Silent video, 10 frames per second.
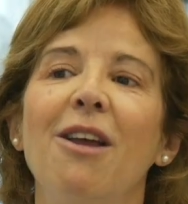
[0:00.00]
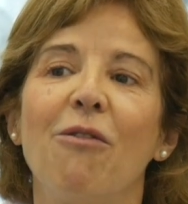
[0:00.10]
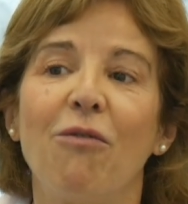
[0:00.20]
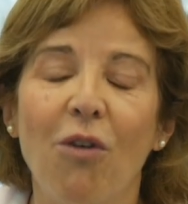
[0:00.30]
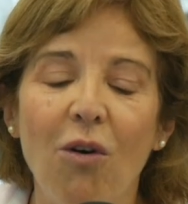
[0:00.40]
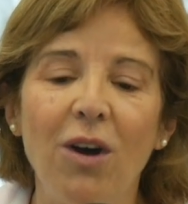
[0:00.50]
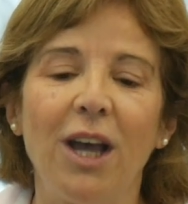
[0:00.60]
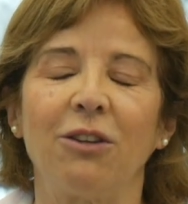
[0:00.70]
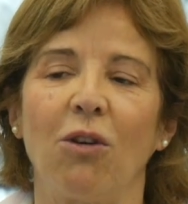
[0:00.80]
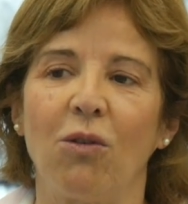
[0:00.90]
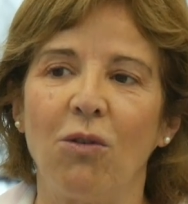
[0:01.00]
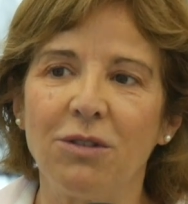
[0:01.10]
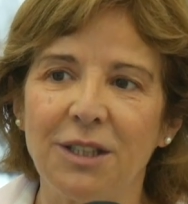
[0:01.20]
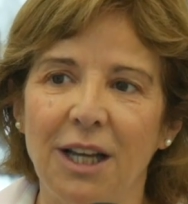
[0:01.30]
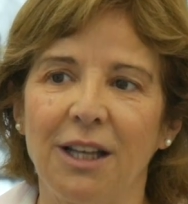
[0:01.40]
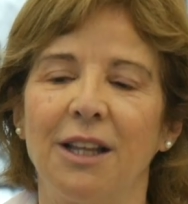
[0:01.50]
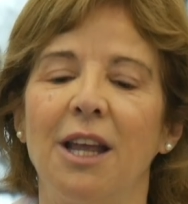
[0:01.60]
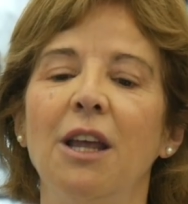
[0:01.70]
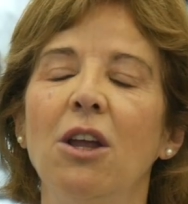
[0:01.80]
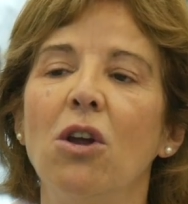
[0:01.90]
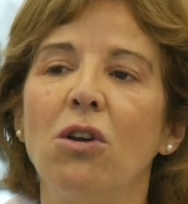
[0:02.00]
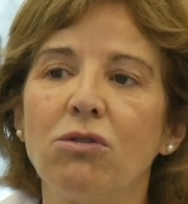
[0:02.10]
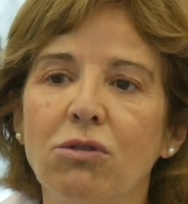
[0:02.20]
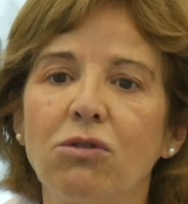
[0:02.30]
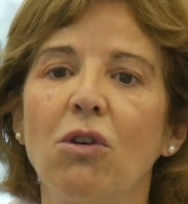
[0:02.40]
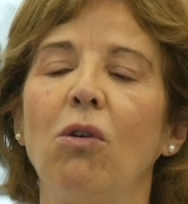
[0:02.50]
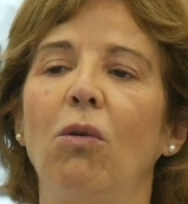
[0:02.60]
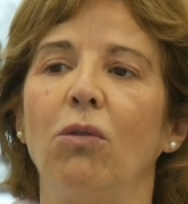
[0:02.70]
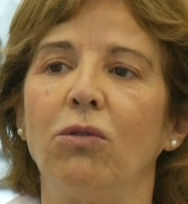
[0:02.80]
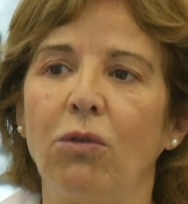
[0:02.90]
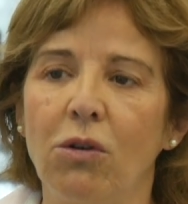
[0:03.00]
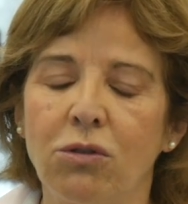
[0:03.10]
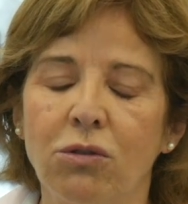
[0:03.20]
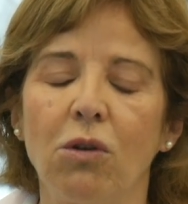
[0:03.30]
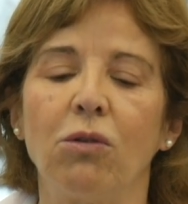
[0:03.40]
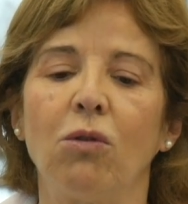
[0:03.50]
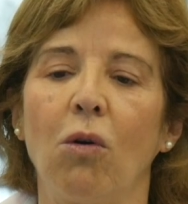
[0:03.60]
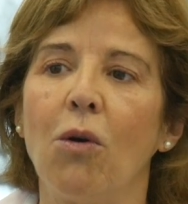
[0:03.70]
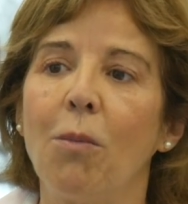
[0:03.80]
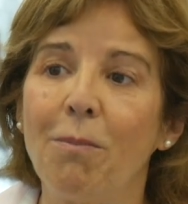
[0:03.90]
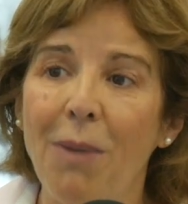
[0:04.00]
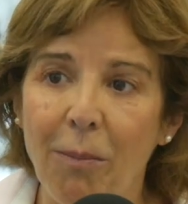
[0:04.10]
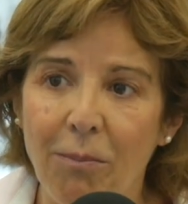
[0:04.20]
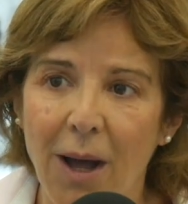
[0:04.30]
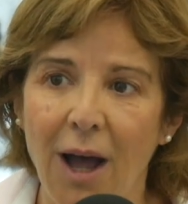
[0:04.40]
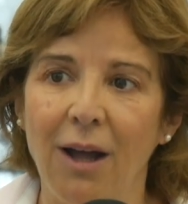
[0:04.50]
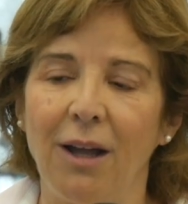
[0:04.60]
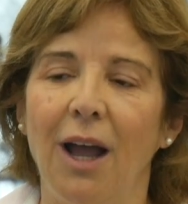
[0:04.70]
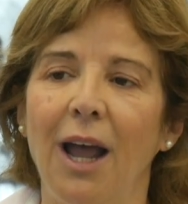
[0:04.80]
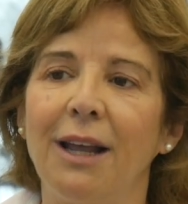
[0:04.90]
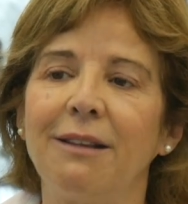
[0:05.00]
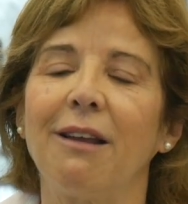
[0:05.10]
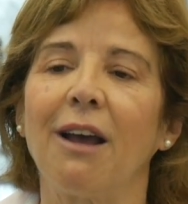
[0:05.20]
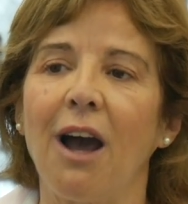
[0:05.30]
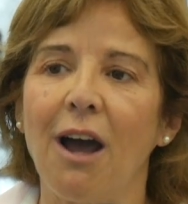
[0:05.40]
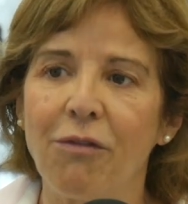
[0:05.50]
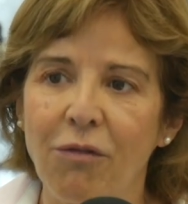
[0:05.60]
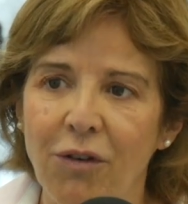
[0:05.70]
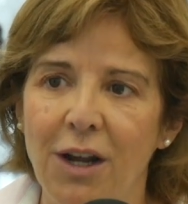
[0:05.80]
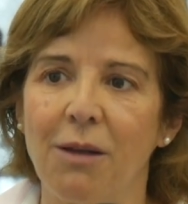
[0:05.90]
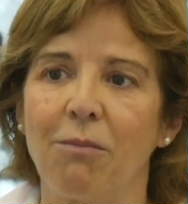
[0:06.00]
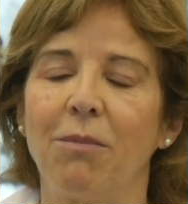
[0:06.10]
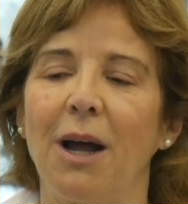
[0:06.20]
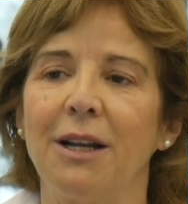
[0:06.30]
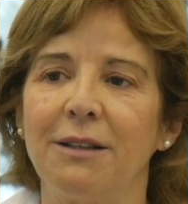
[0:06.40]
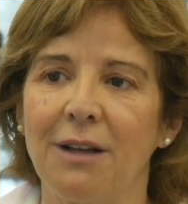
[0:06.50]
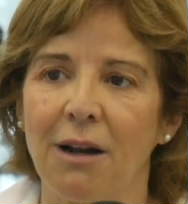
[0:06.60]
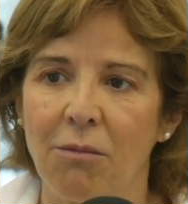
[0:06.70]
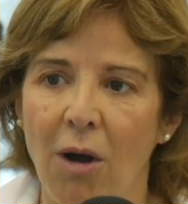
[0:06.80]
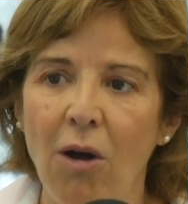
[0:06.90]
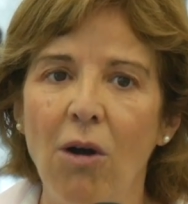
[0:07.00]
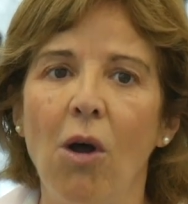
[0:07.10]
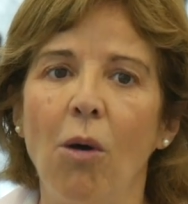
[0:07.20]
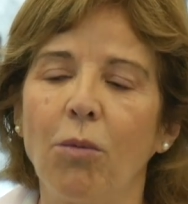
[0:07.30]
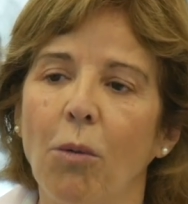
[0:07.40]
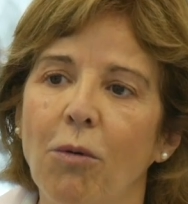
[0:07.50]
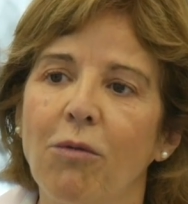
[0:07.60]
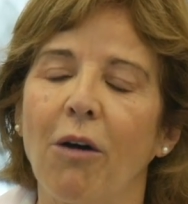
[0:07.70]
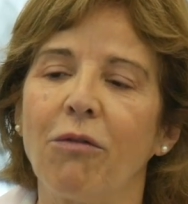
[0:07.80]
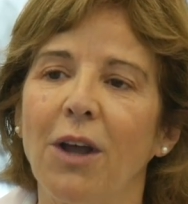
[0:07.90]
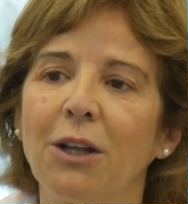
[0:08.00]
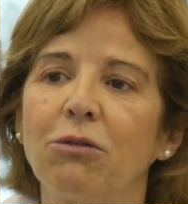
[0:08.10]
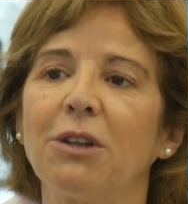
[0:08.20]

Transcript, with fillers: Vont être concernés ceux, de ceux dont le papa a été raflé par les Allemands pour pouvoir faire du